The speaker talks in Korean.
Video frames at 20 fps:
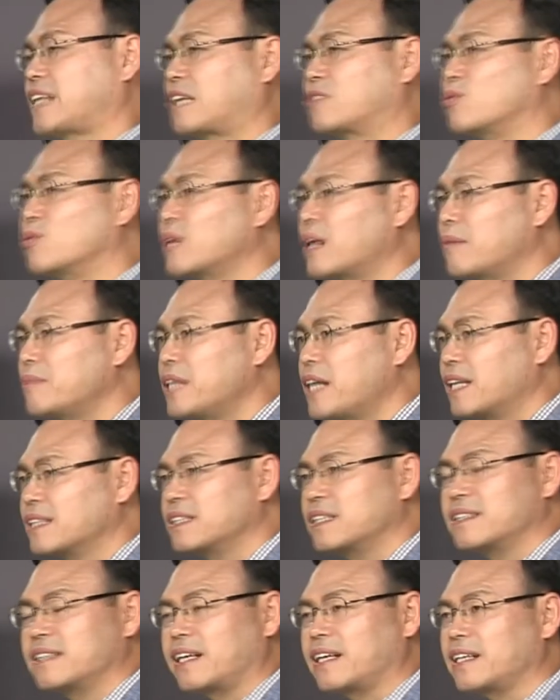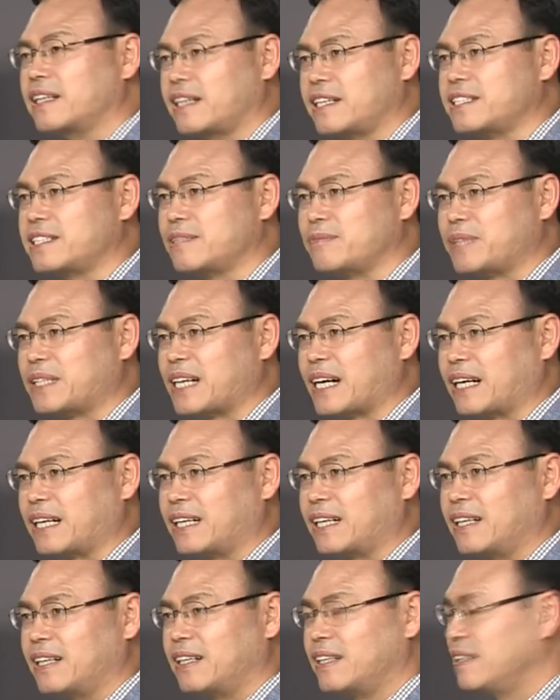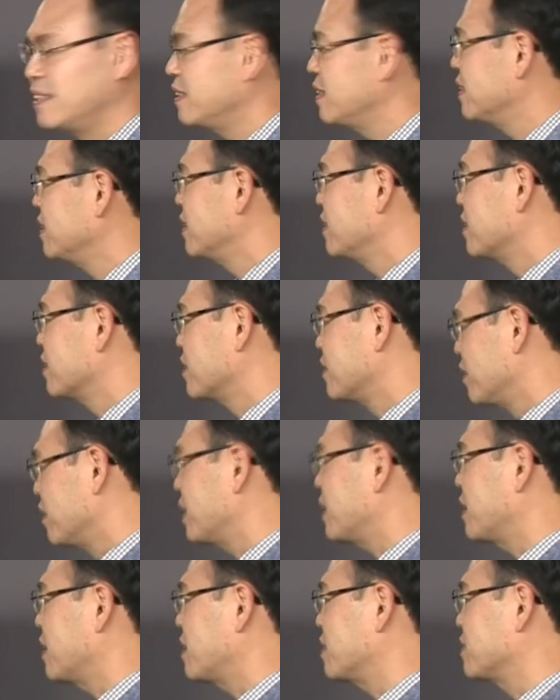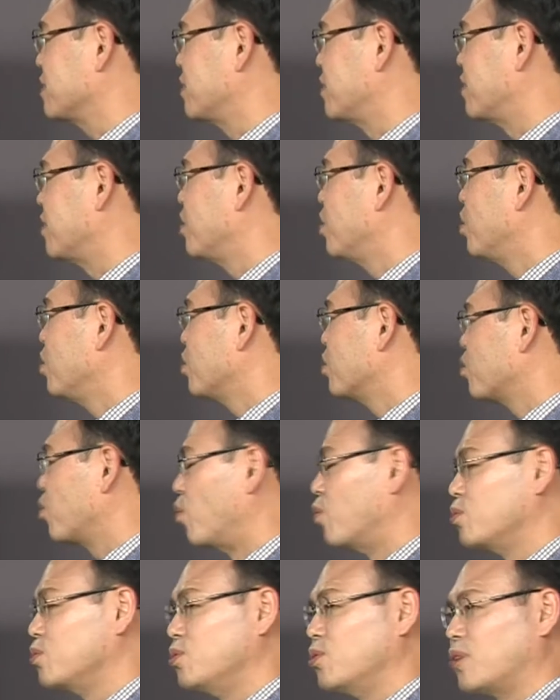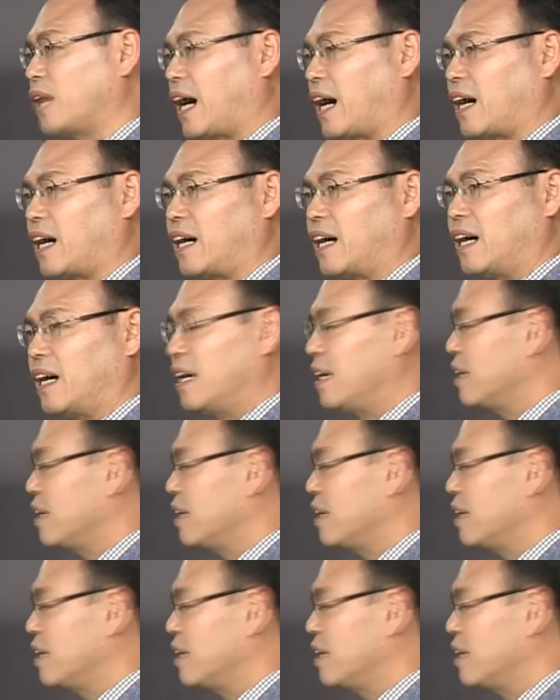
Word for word: 자존감이 향상되게 되어 있습니다. 그에 따라서 동료나